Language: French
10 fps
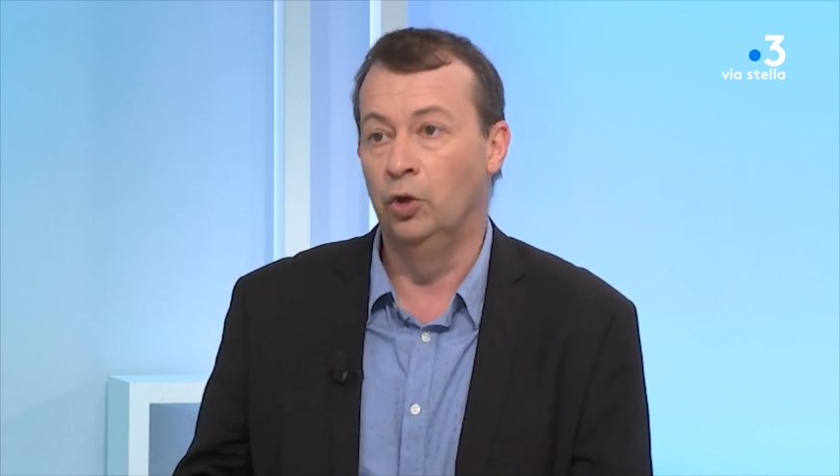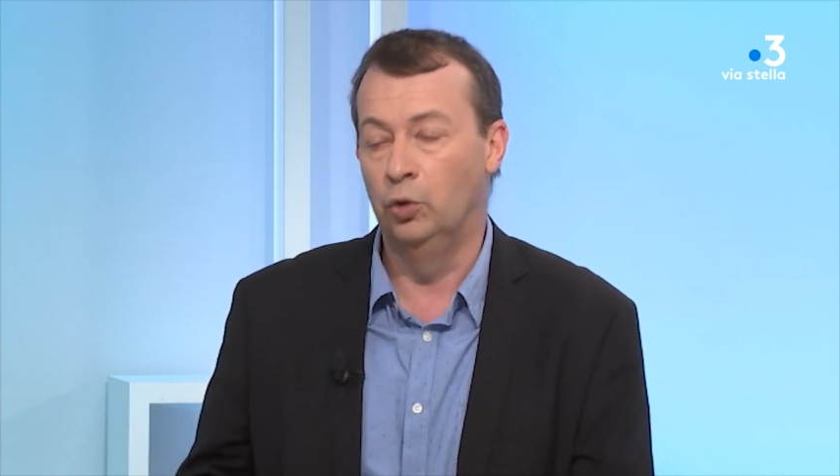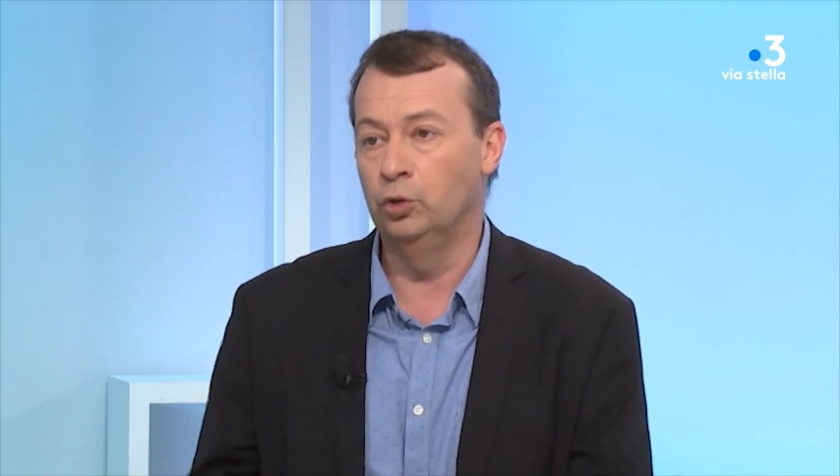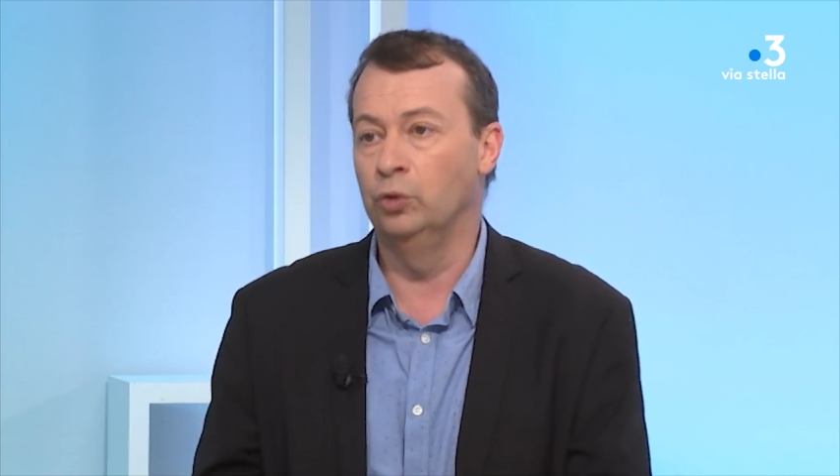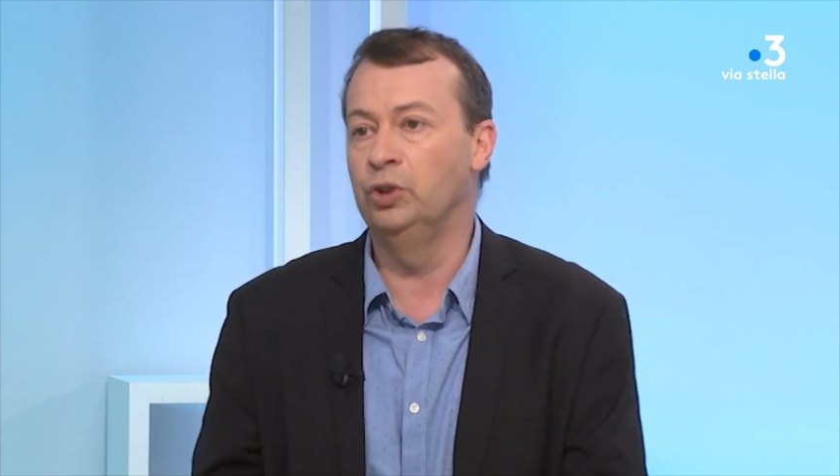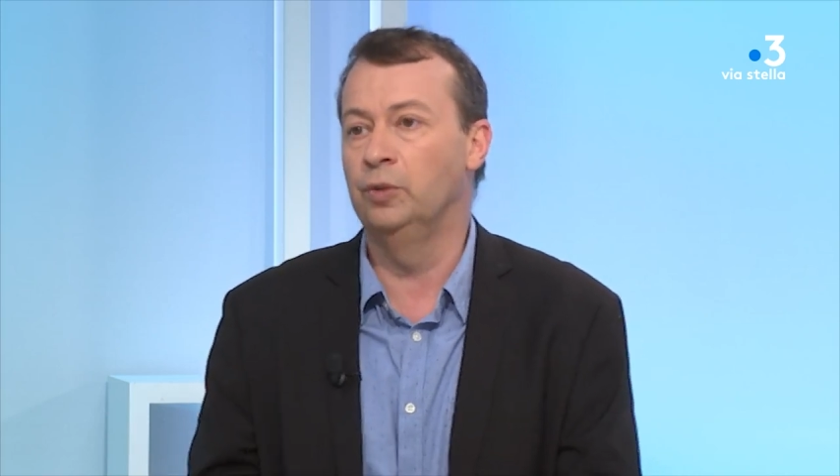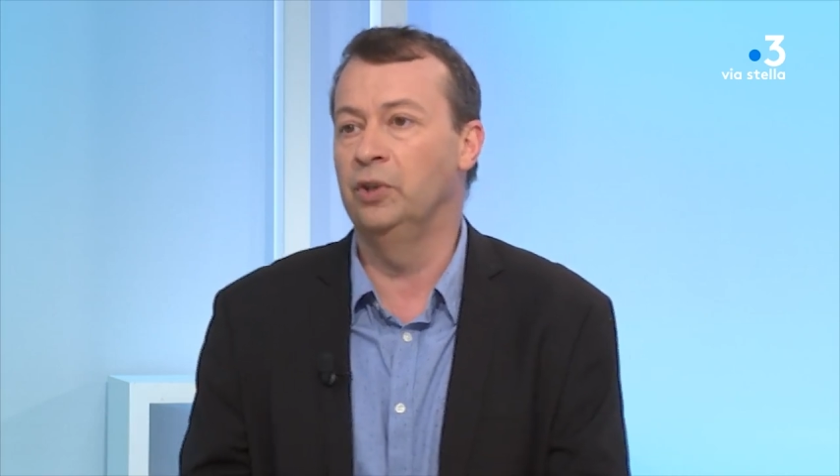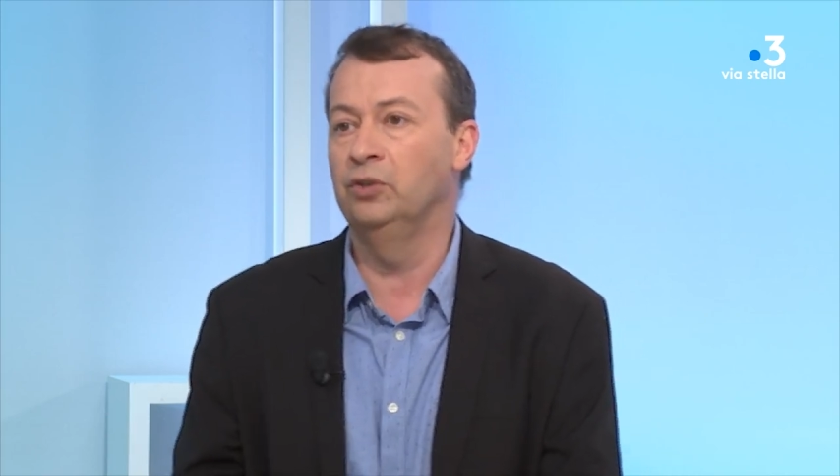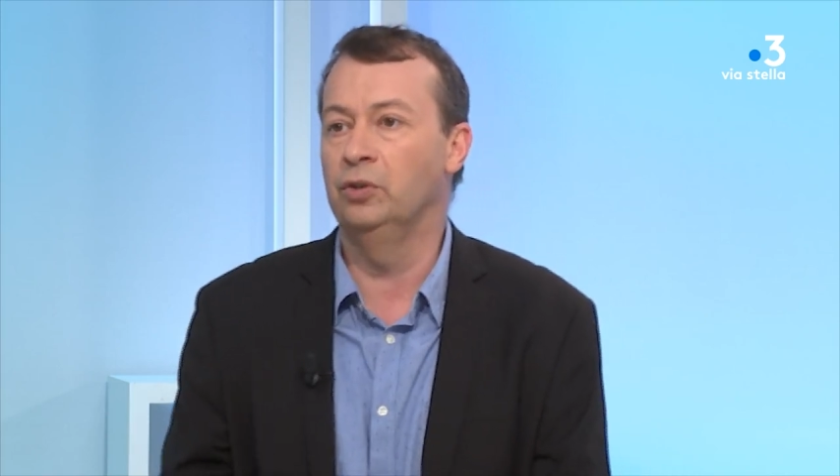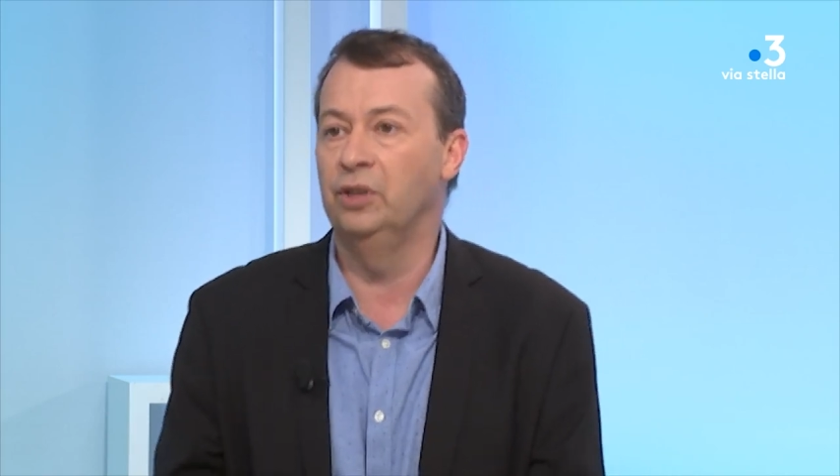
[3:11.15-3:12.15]
Aujourd'hui, je
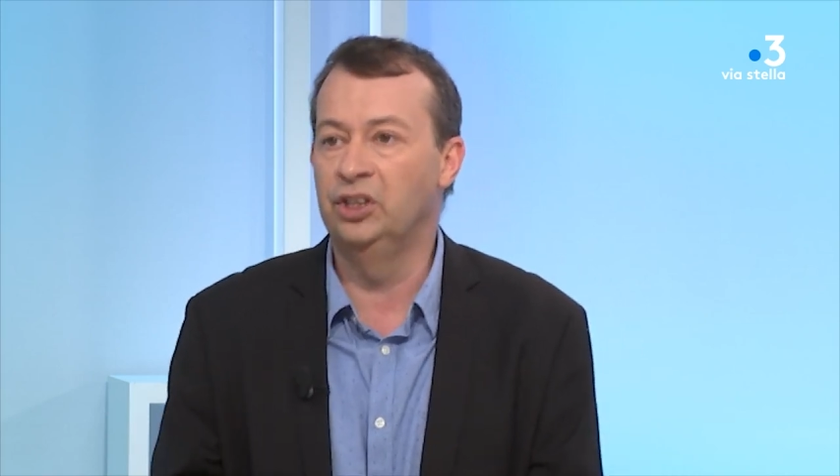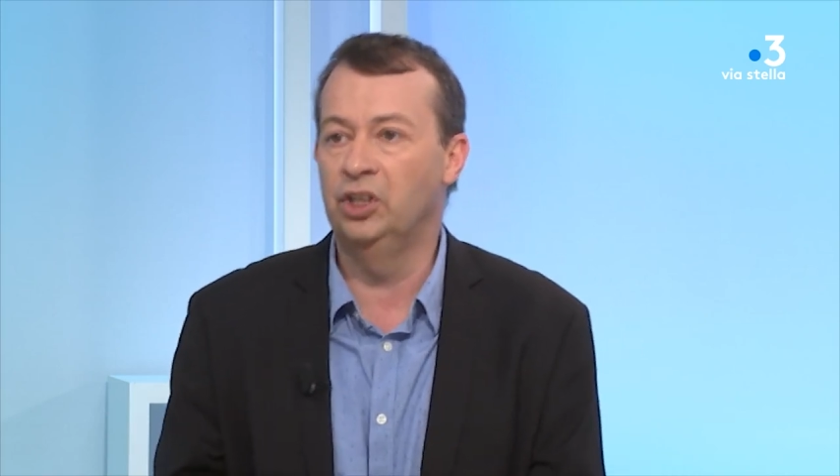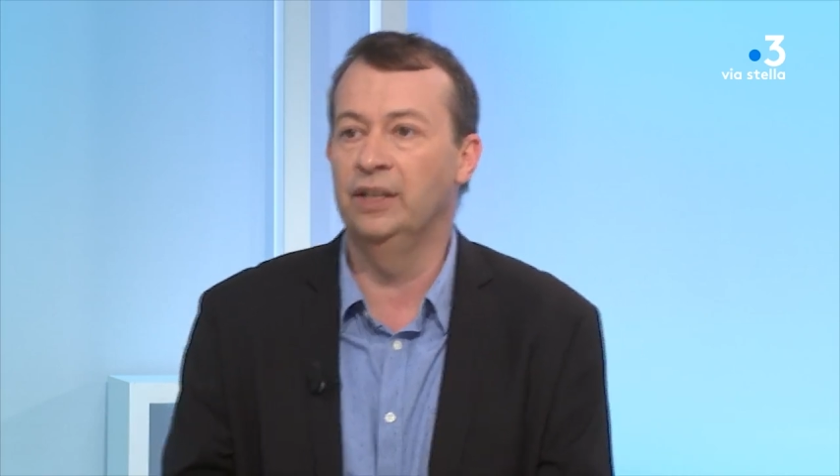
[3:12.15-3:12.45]
pense que les gens